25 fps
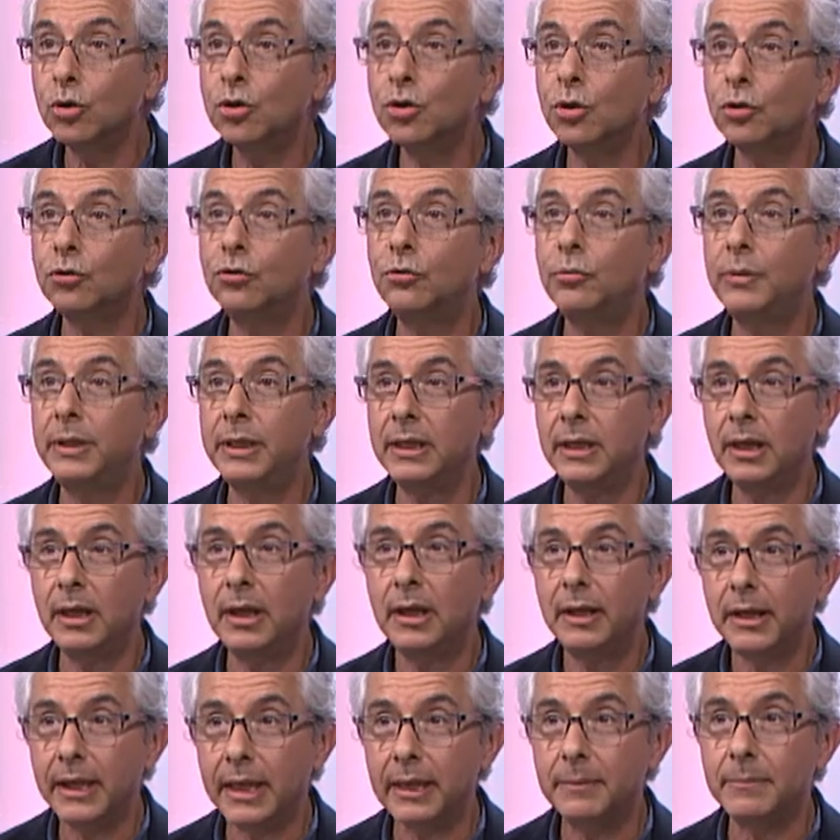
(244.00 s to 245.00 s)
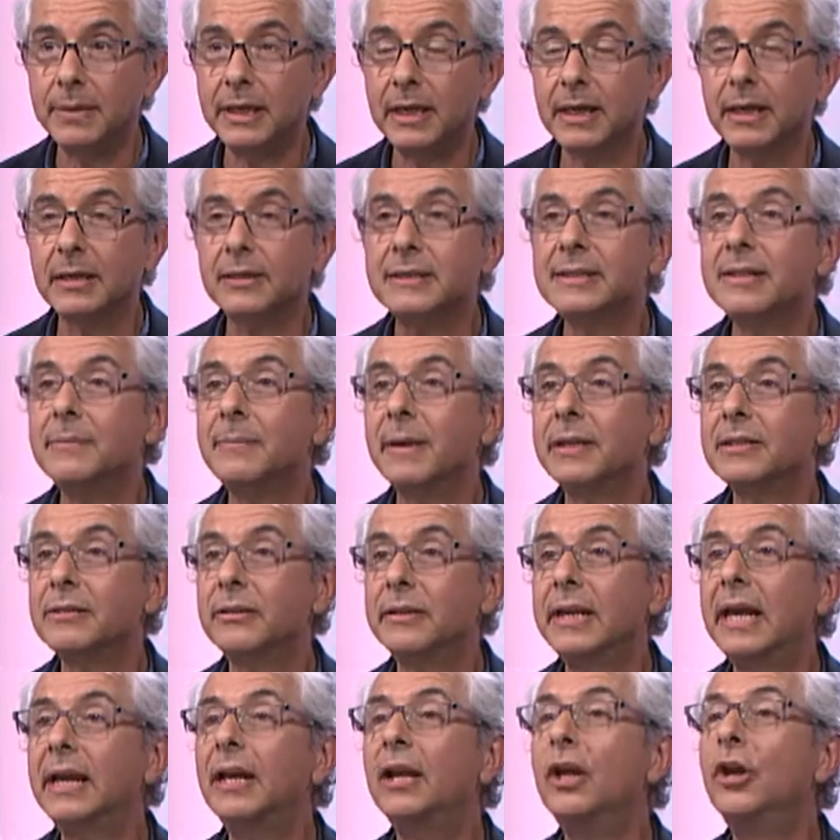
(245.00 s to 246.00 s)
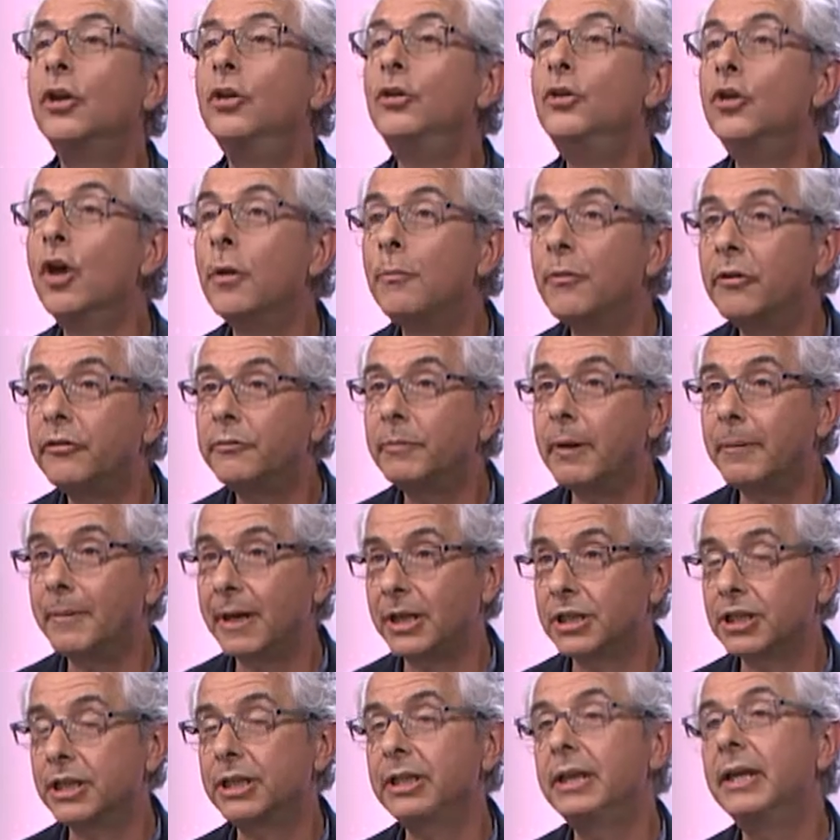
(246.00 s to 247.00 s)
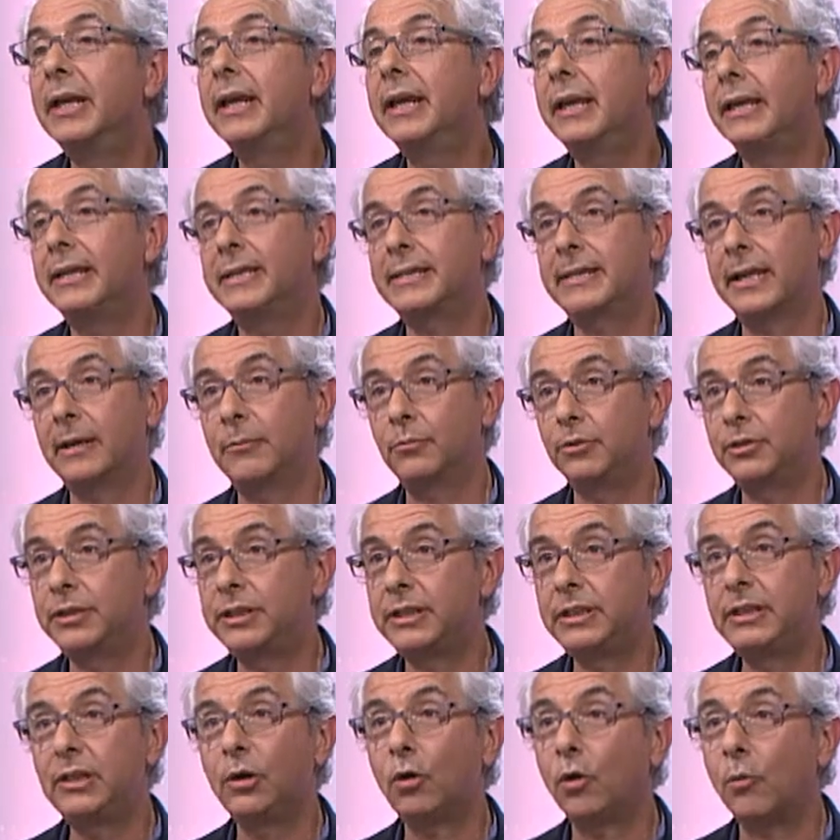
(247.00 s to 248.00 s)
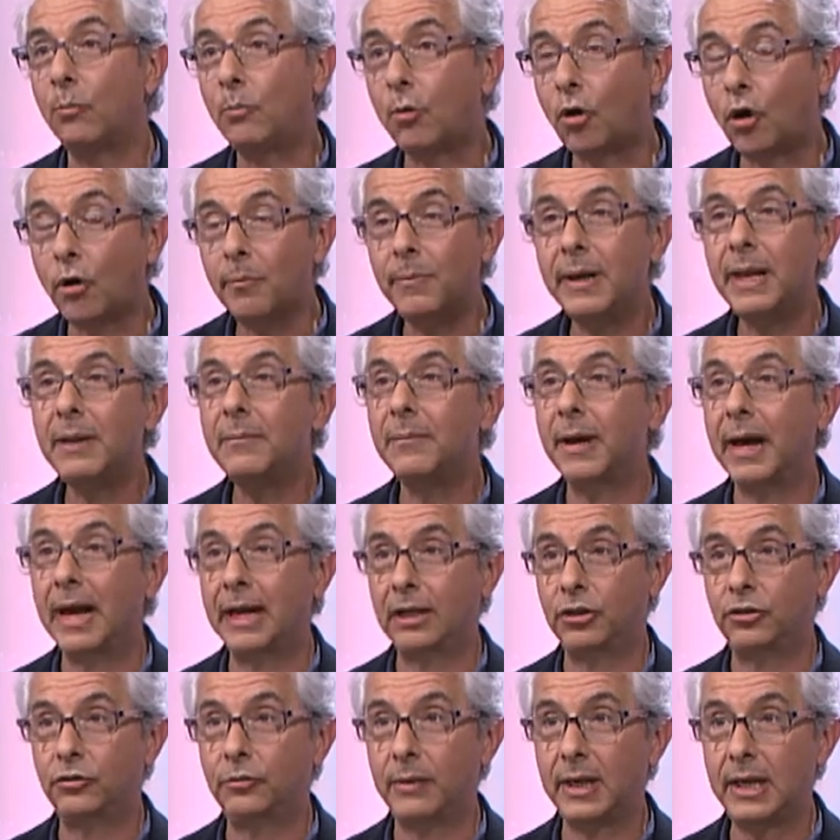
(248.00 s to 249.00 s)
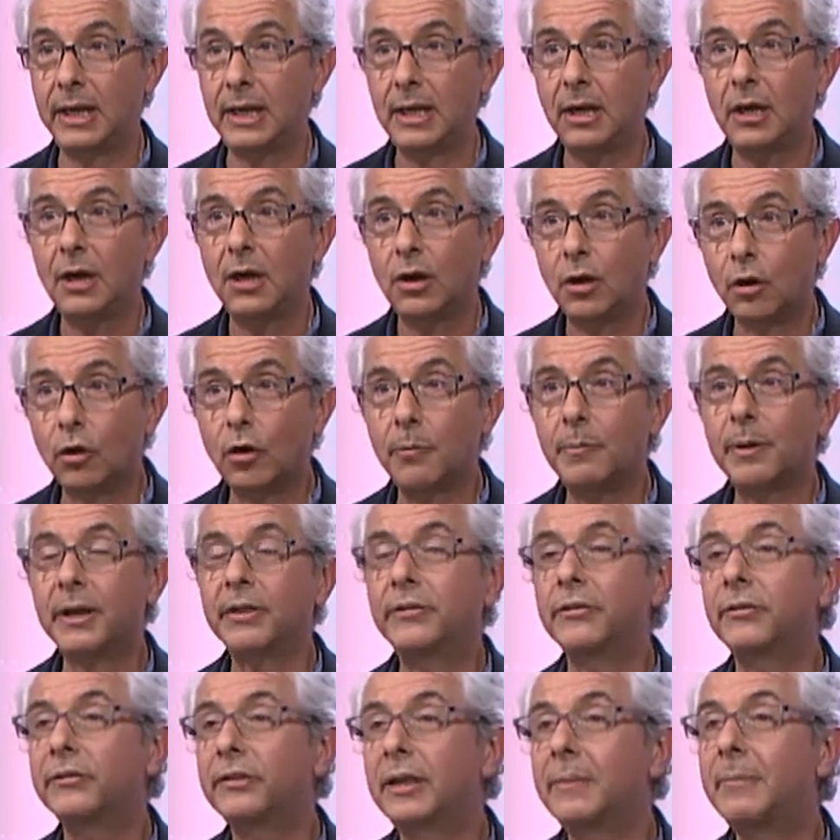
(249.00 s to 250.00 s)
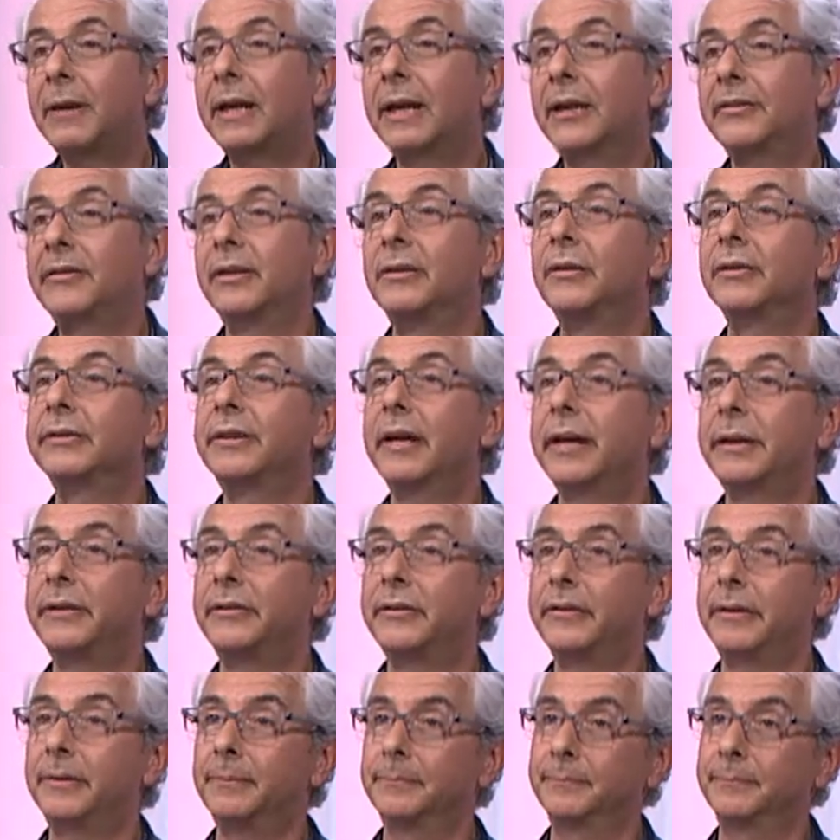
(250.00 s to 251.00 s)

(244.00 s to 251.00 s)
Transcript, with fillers: aujourd'hui, eh bien, ces personnes-là ne peuvent pas marcher et ça aboutit au problème actuel représenté par la sédentarité.